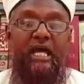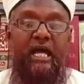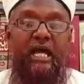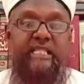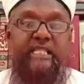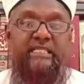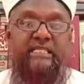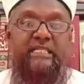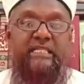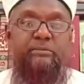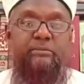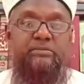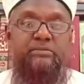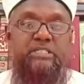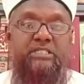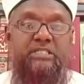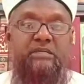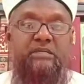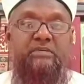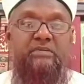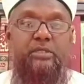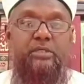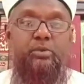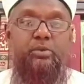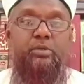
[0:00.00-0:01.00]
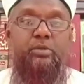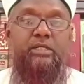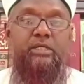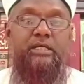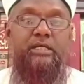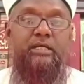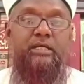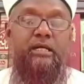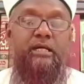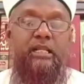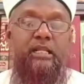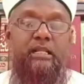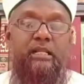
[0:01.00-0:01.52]
அதிகம் செவியுறுகிற
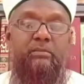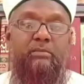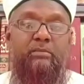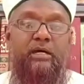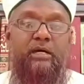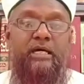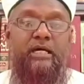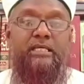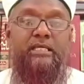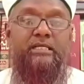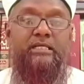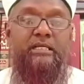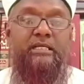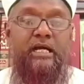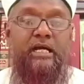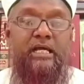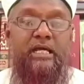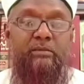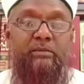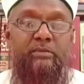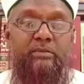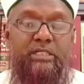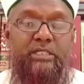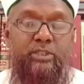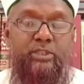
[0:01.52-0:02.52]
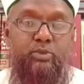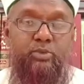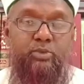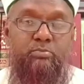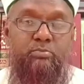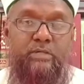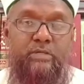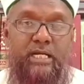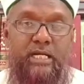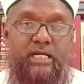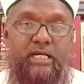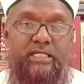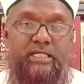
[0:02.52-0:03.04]
காலமாக இக்காலம் இருக்கும்
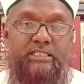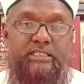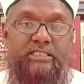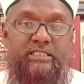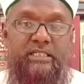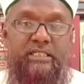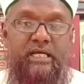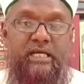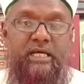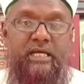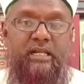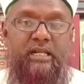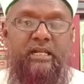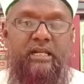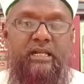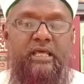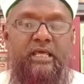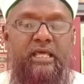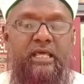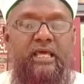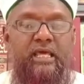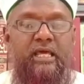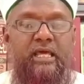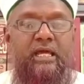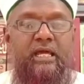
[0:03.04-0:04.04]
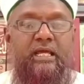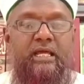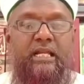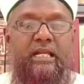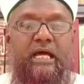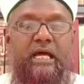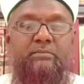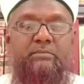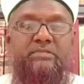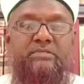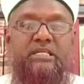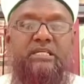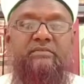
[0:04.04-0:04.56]
காரணத்தினால்
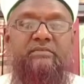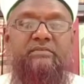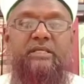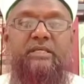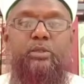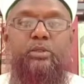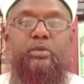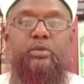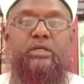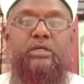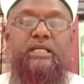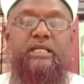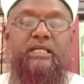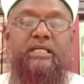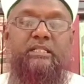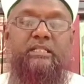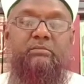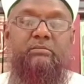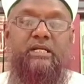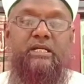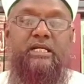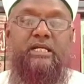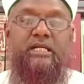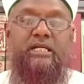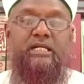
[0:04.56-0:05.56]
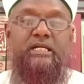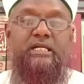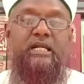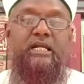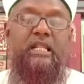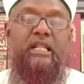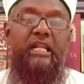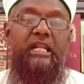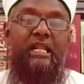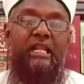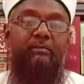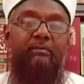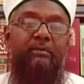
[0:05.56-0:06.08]
நாம் செவியுறுகிற இந்த மரணங்கள்
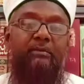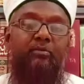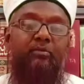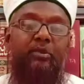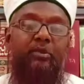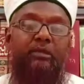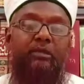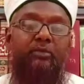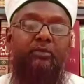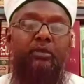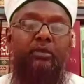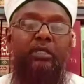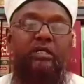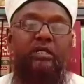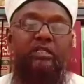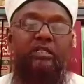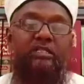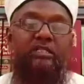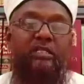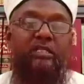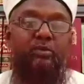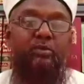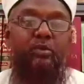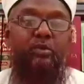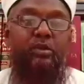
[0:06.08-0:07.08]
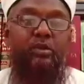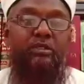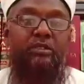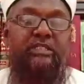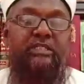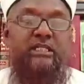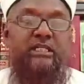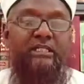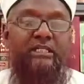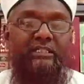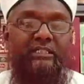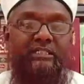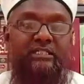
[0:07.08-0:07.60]
எல்லாம் நம்முடைய உள்ளத்தை உலுக்கி
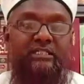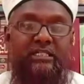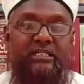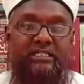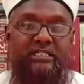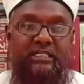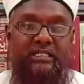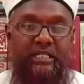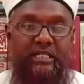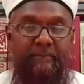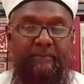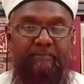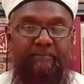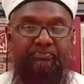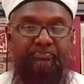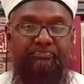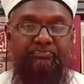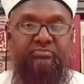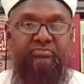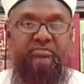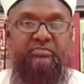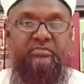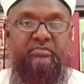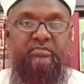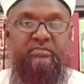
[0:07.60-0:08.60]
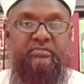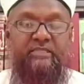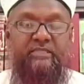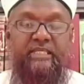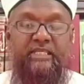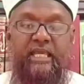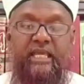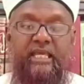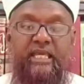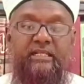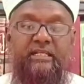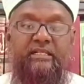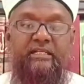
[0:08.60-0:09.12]
எடுக்கின்றன
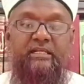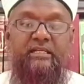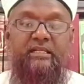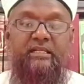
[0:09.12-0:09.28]
ஏன்